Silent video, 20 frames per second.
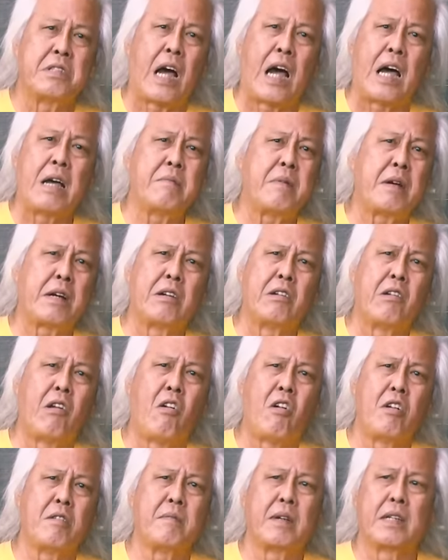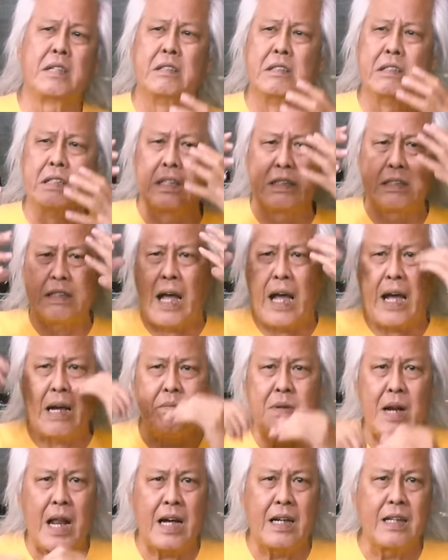ฉายไปก็ร้อนไปเหงื่อแตก
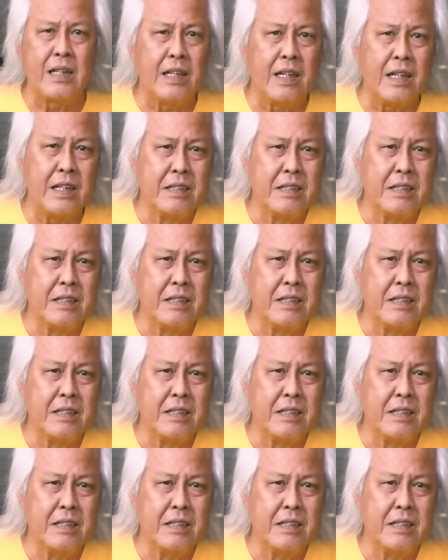พลักเลย